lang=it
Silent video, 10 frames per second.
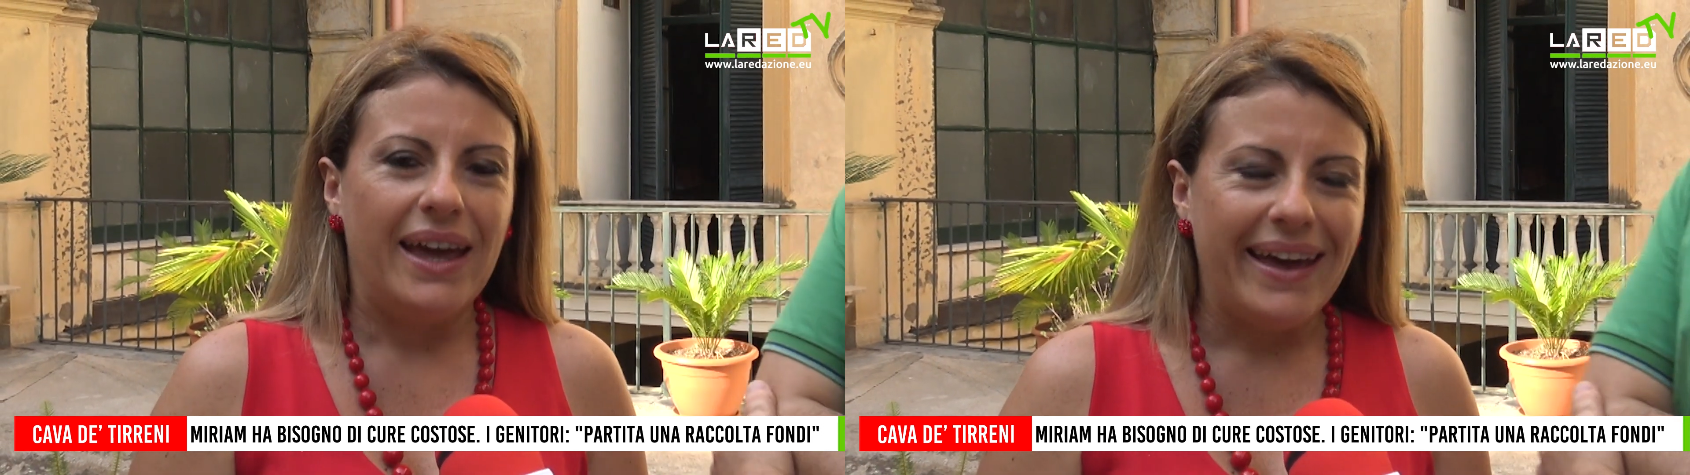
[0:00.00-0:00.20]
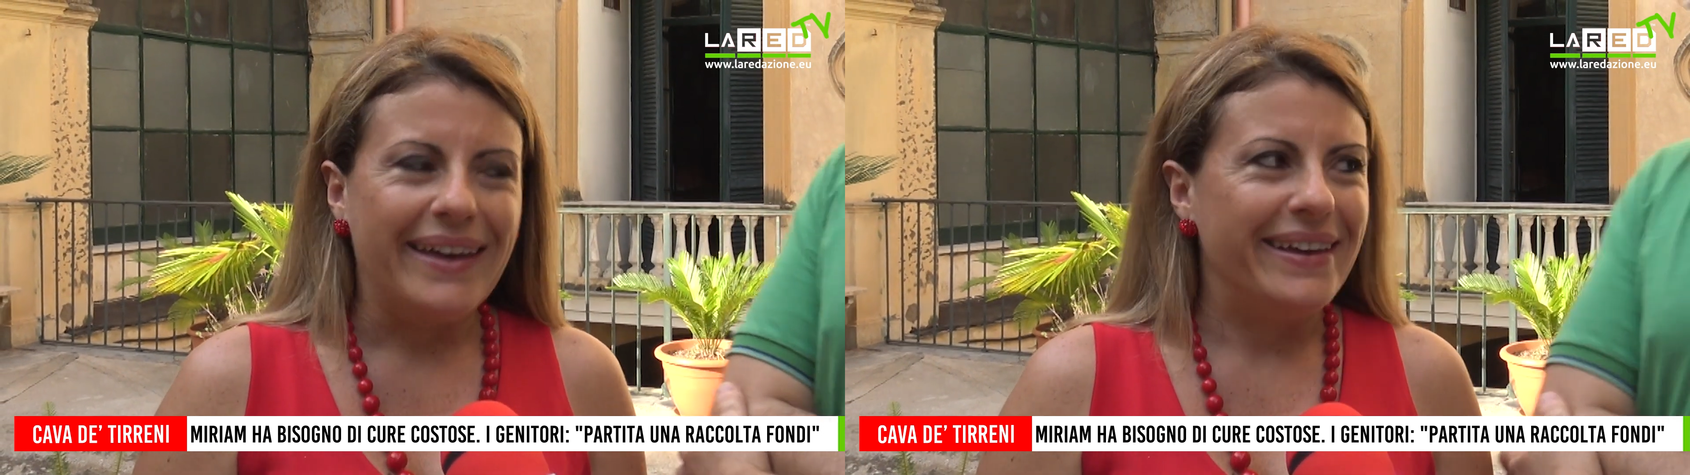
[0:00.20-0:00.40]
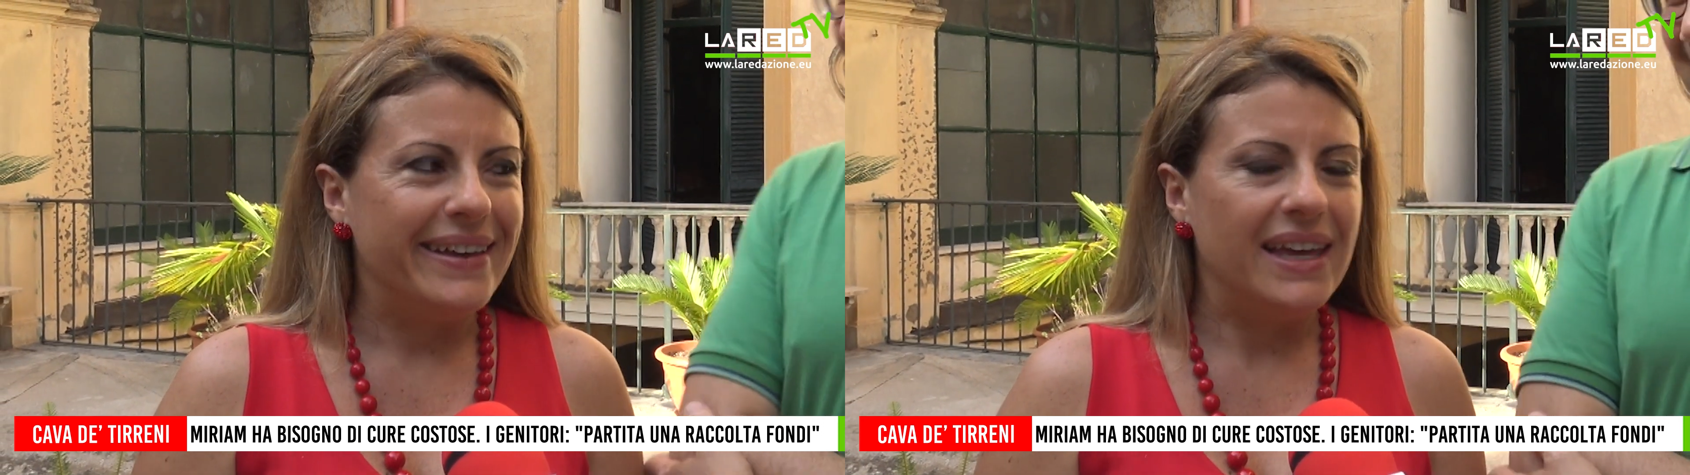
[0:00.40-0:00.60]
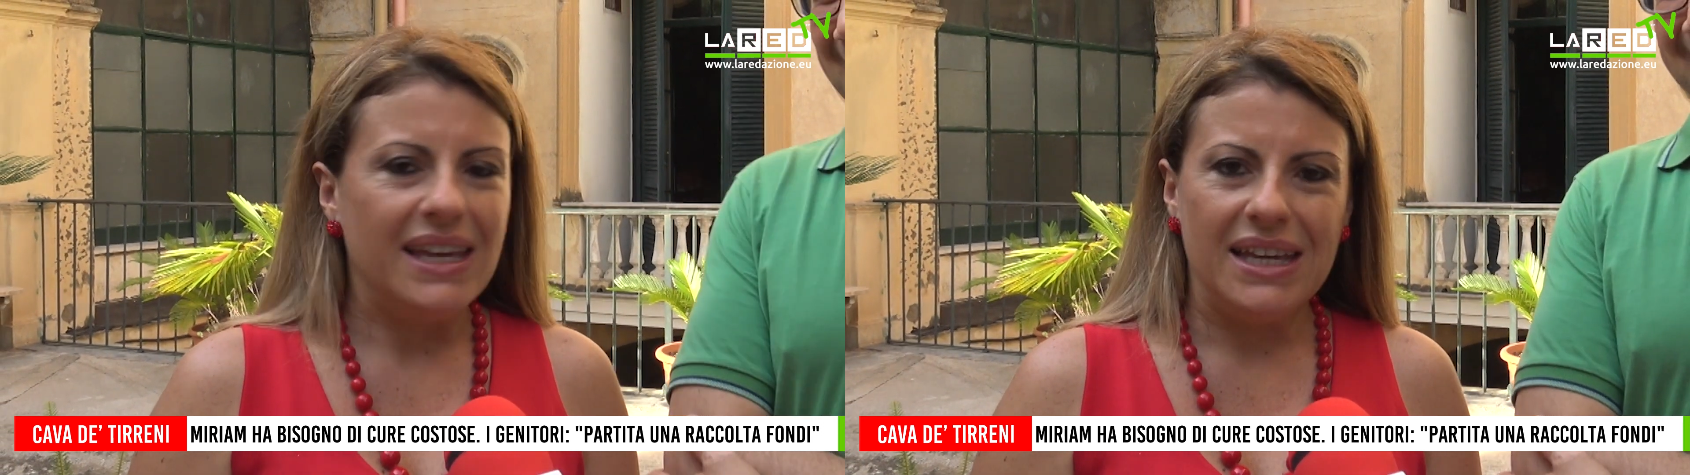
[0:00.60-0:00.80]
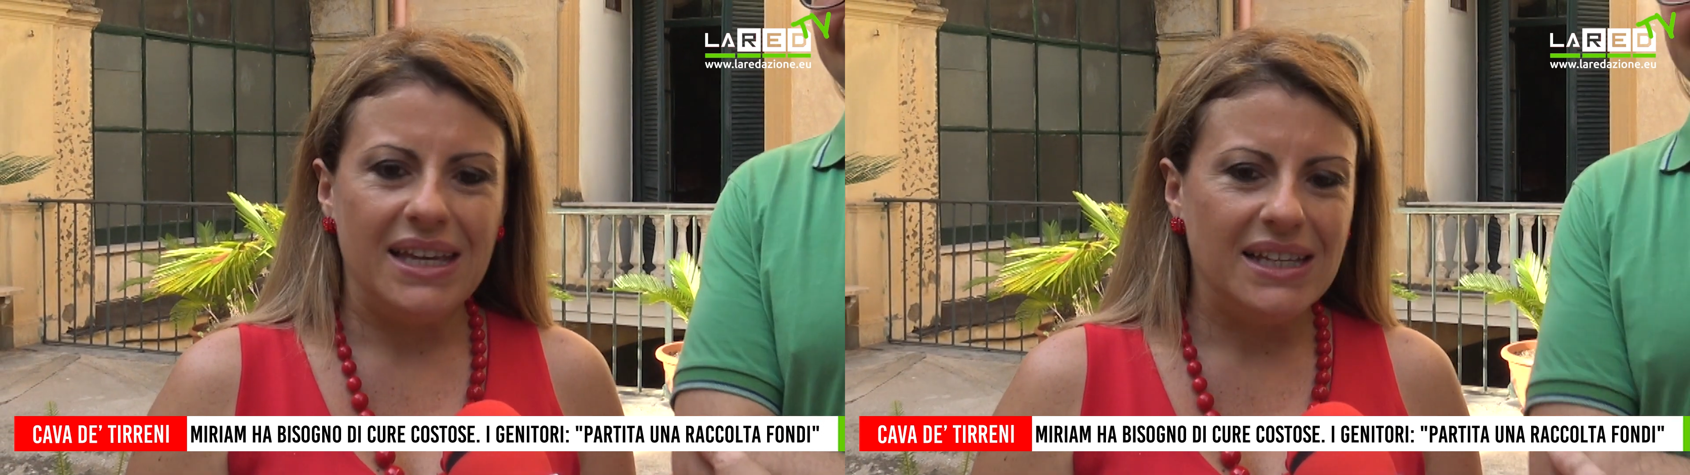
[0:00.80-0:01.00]
Eh,
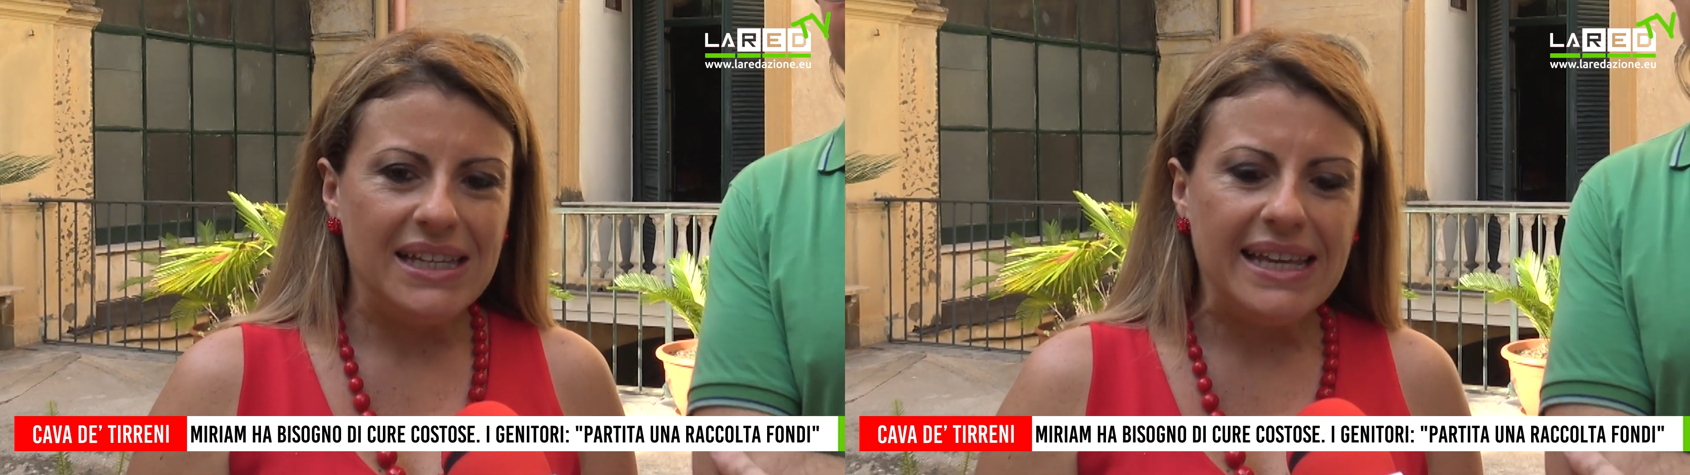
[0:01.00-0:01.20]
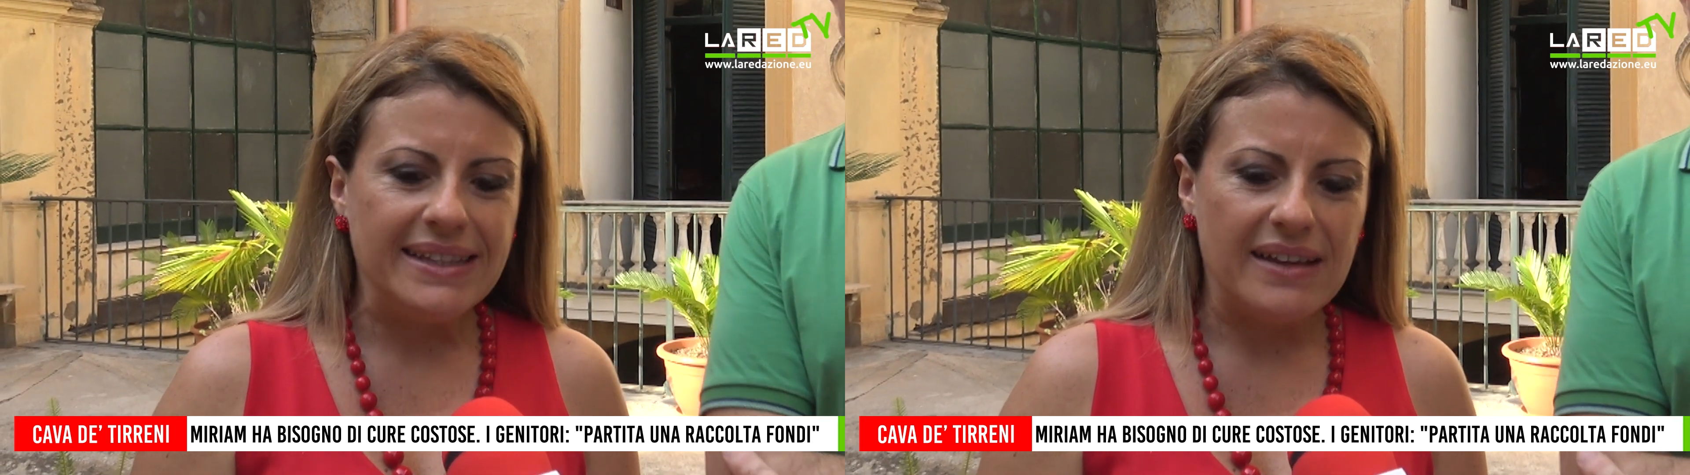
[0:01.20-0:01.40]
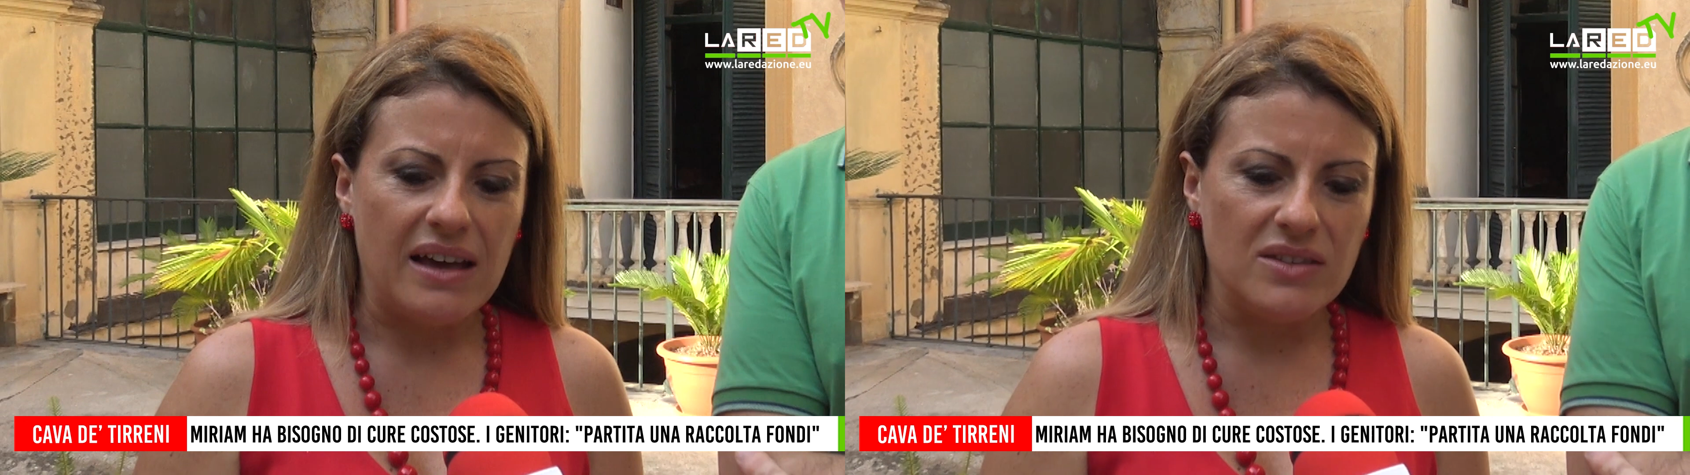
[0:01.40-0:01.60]
eh, niente,